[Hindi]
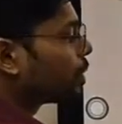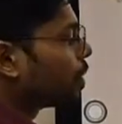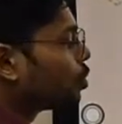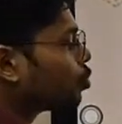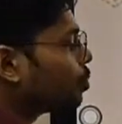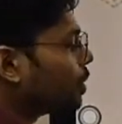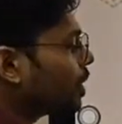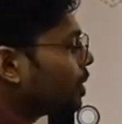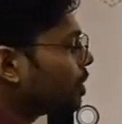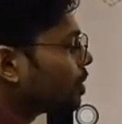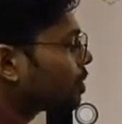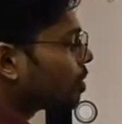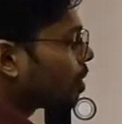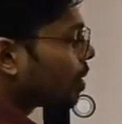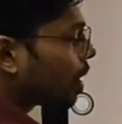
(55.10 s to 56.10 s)
पेड़ों
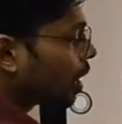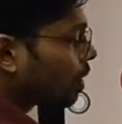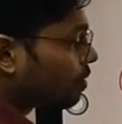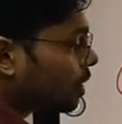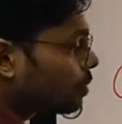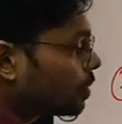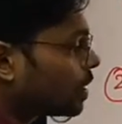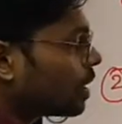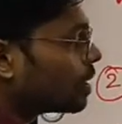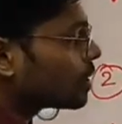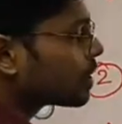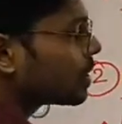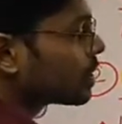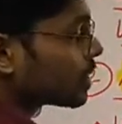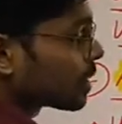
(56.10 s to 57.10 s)
में हवा भी
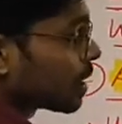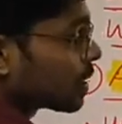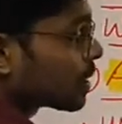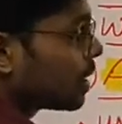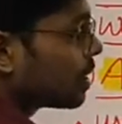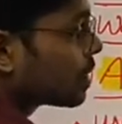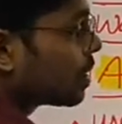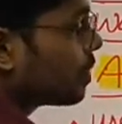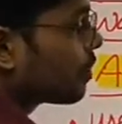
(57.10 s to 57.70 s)
लेते हैं सांस लेते